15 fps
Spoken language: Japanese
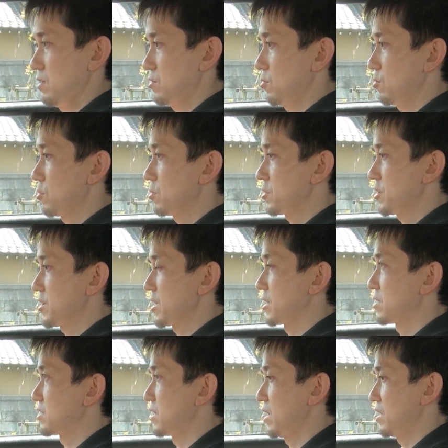走行距離は
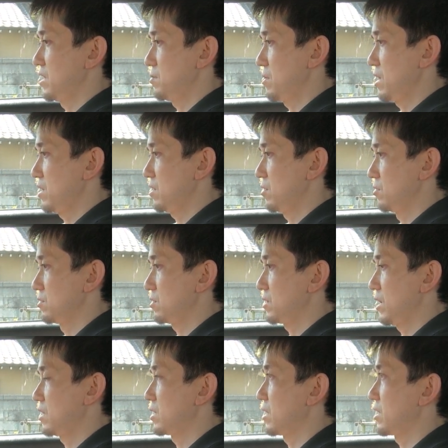ですね、
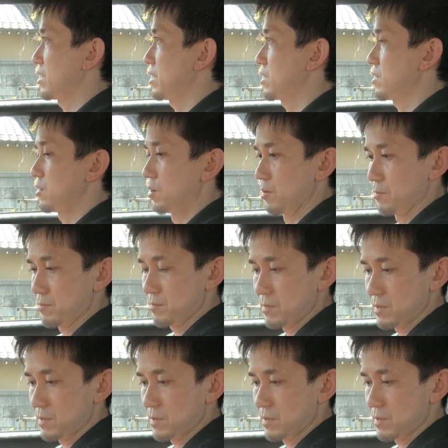24,700キロ。